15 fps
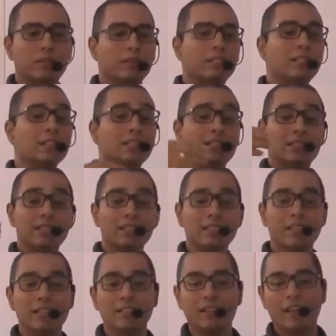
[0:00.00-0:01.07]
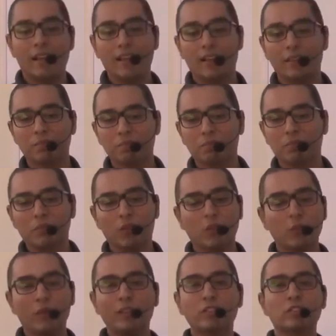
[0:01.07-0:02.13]
Que se seja, é, não estou
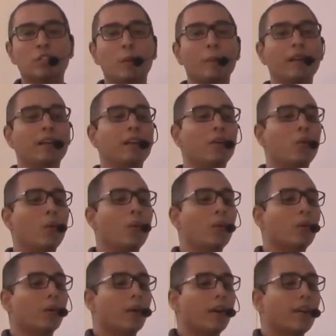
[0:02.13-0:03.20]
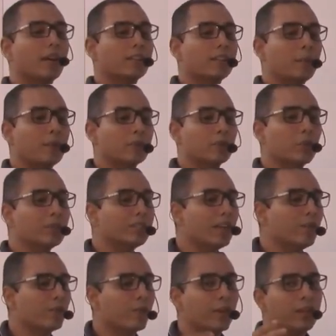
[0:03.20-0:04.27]
falando só para é, se a pessoa já
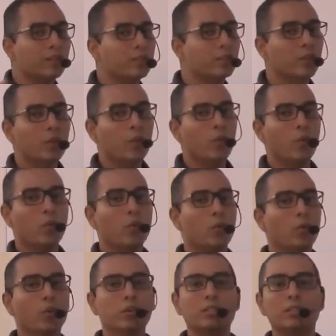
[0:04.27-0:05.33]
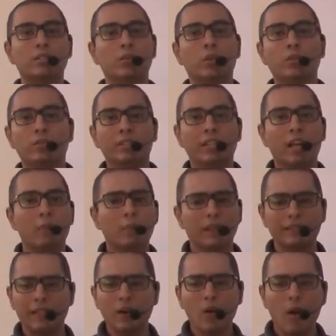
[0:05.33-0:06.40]
fez o curso em outro tempo,
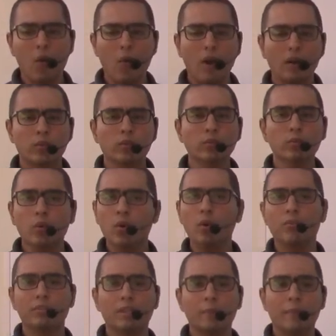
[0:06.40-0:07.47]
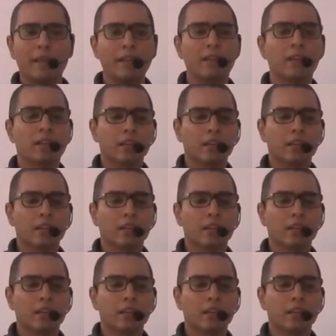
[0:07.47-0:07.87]
até o, o aluno novo também.